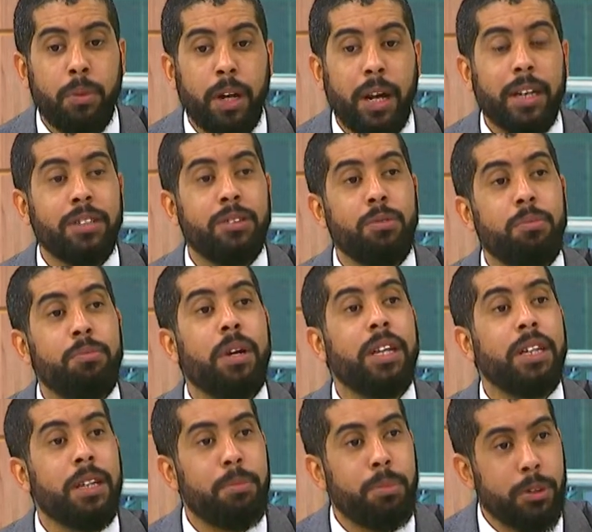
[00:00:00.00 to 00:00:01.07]
casi un
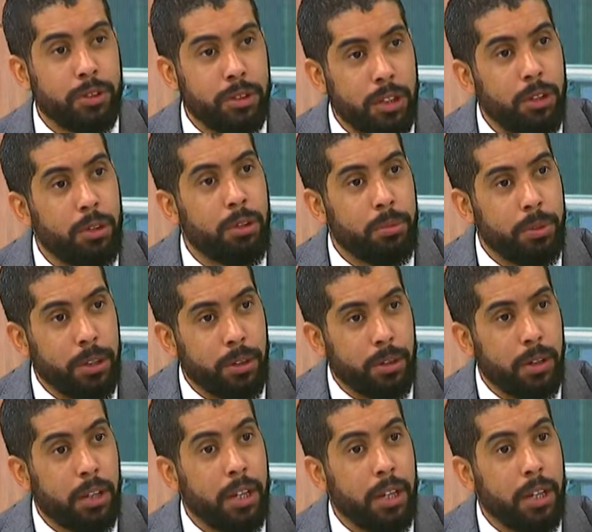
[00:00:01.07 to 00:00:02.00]
20% menor.